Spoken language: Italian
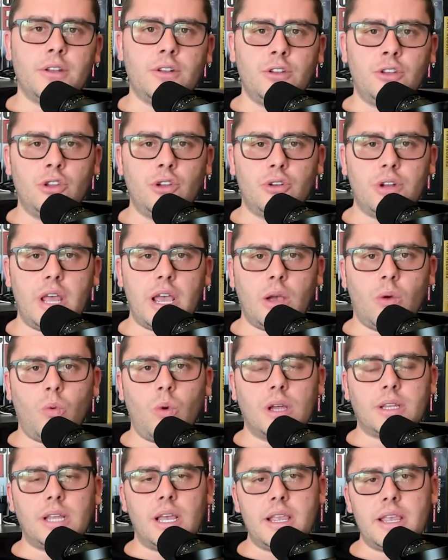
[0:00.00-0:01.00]
non è
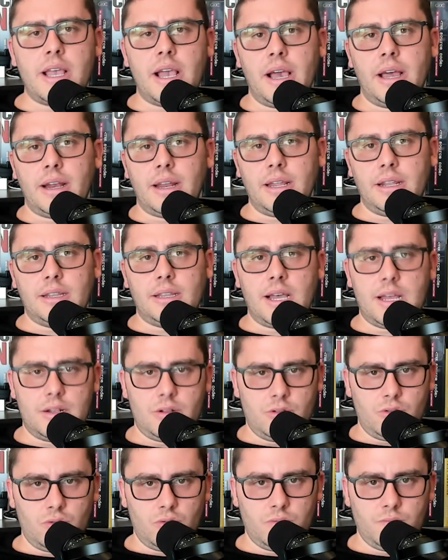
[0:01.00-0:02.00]
guadagnare
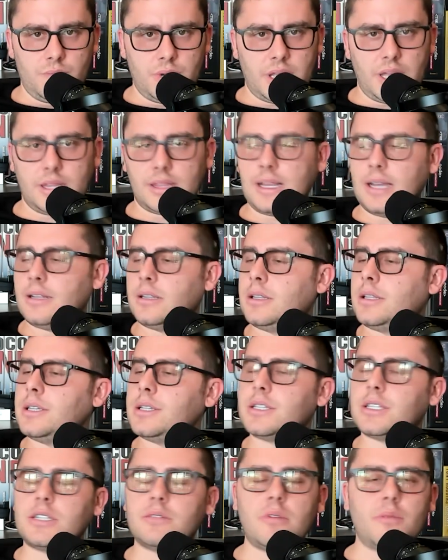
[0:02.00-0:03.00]
tanto, perché
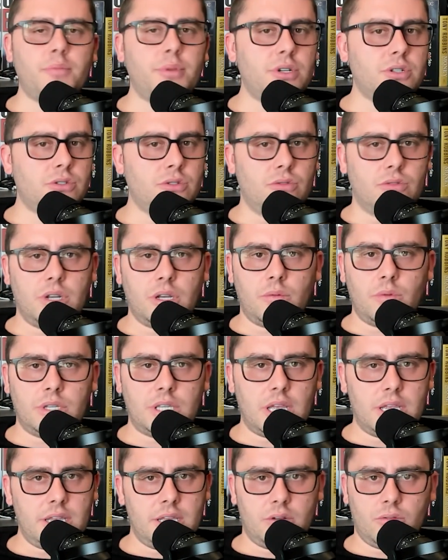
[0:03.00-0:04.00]
tantissime persone
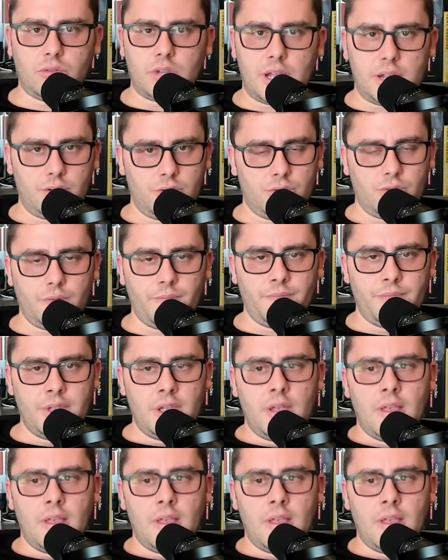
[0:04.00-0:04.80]
guadagnano tanto.